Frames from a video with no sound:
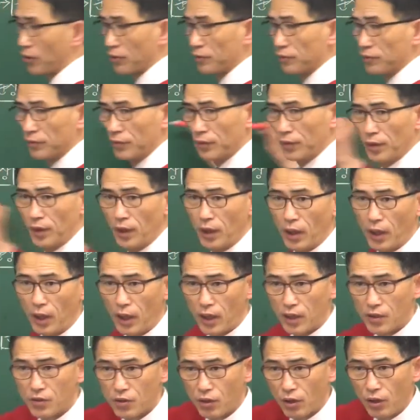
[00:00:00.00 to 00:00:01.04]
이거.
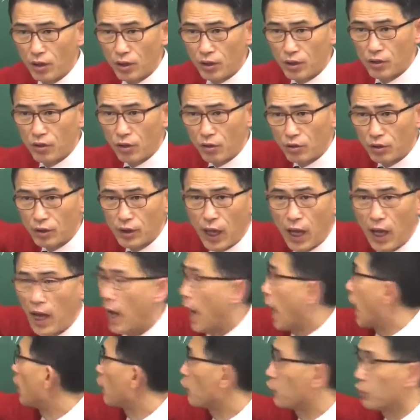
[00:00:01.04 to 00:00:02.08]
알았죠? 이거는 다